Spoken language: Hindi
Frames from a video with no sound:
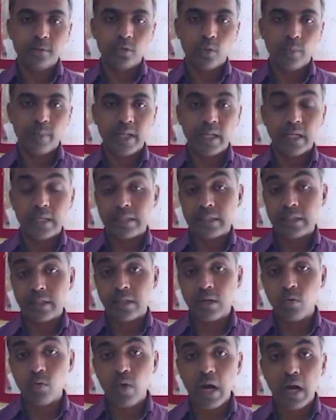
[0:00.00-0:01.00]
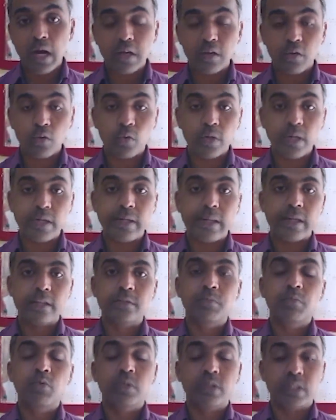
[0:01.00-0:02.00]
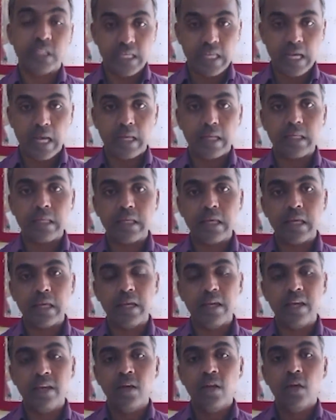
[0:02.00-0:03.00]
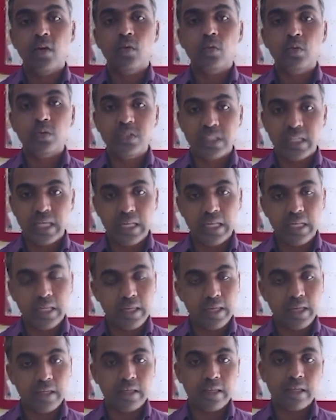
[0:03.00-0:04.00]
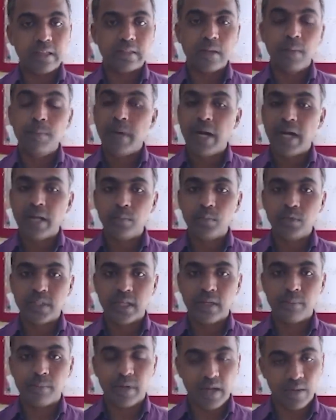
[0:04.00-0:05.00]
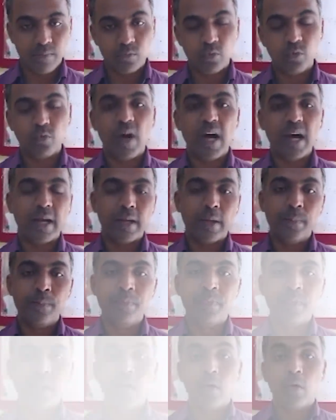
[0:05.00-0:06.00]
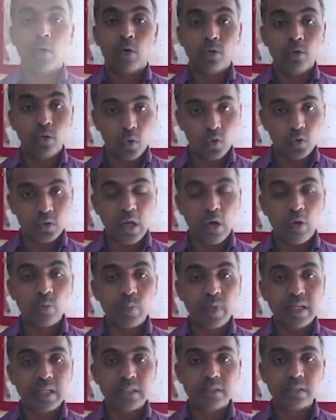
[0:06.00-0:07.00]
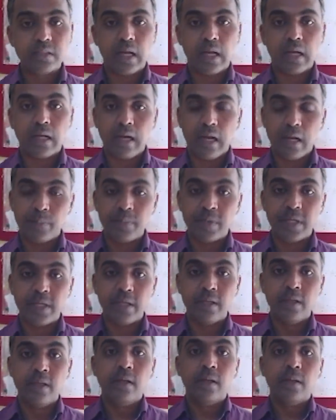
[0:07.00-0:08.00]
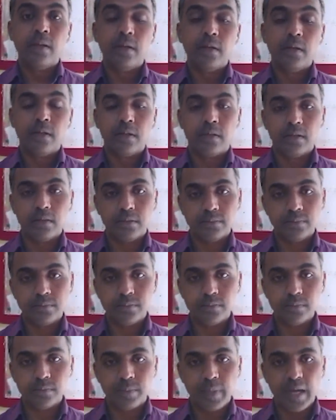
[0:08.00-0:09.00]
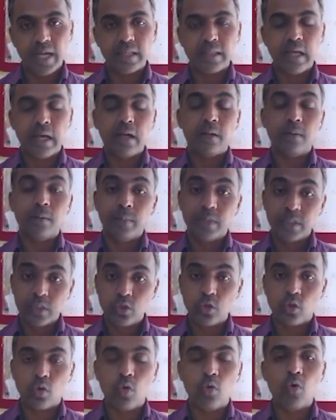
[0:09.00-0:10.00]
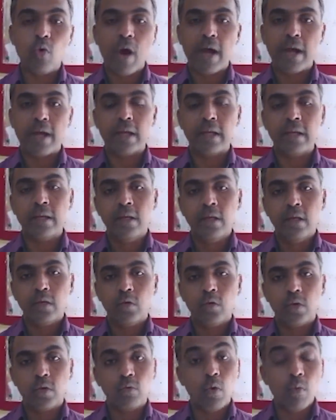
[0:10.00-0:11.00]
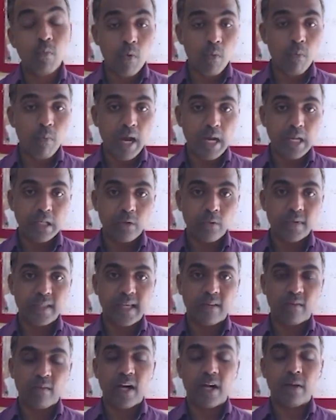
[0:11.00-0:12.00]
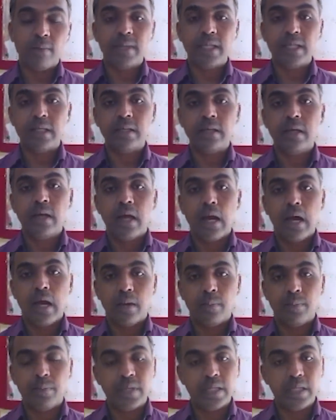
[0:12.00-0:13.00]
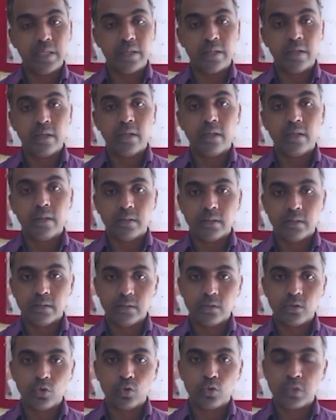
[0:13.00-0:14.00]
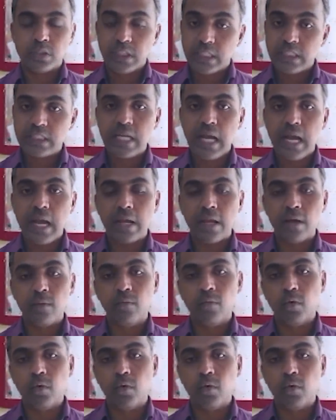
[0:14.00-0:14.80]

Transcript: जो मैंने क्यू आर कोडेड टेक्स्ट बुक तैयार किए हैं उसके लिए ये सम्मान मुझे प्राप्त हुआ है और लॉकडाउन में इसका काफी फायदा बच्चों को हुआ है क्योंकि वो मोबाइल के द्वारा भी अपनी जो शिक्षा है